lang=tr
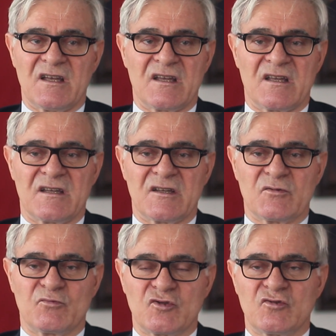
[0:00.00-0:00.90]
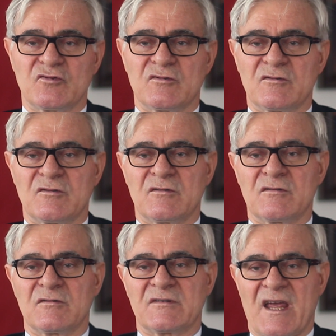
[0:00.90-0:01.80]
e, bugün e,
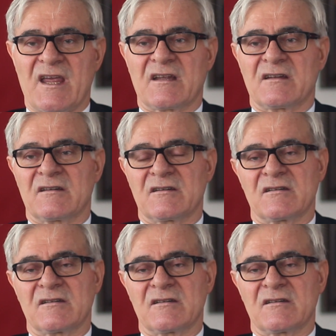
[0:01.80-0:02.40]
de e,